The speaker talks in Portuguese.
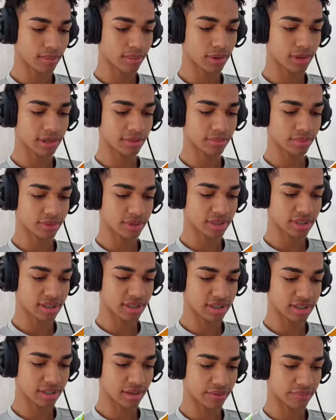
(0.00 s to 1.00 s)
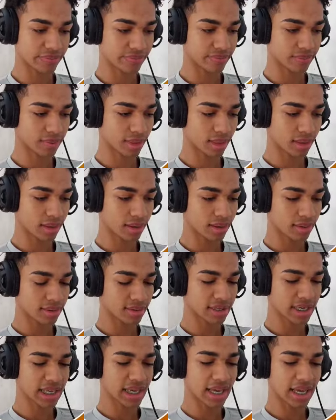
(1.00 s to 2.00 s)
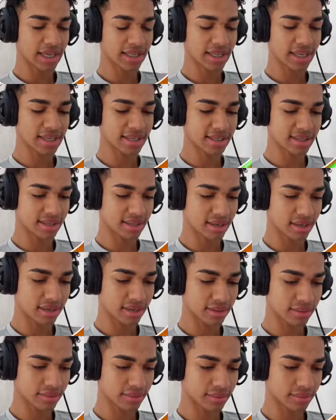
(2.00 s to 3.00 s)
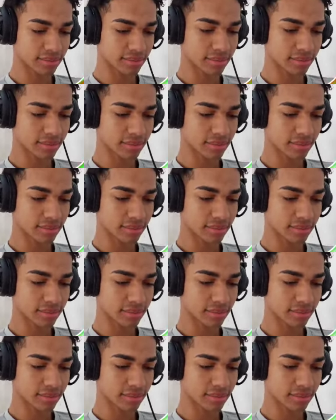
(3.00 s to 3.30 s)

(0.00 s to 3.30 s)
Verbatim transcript: pole position? Sei lá, tá estranho.